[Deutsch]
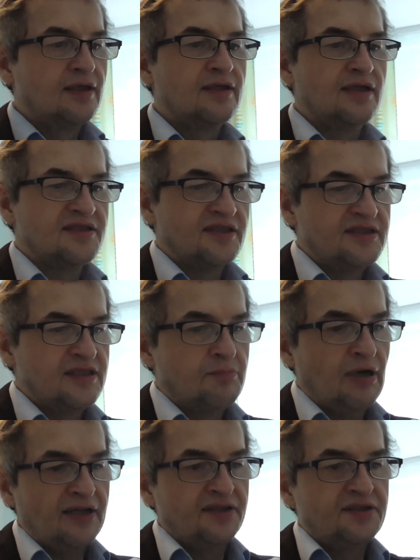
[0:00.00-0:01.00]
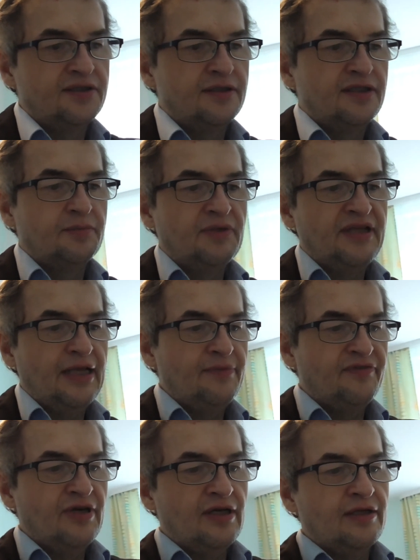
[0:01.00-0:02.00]
dass ich diese beiden hier nicht mehr
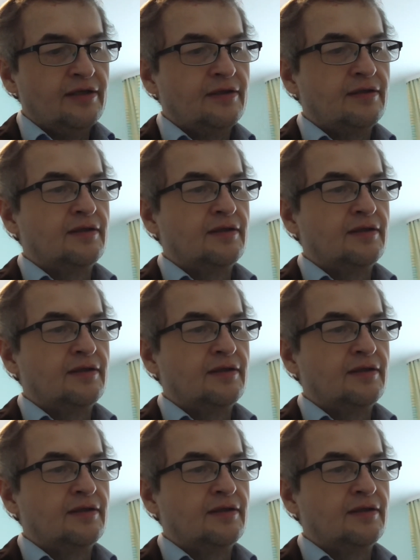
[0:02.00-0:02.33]
nehmen werde.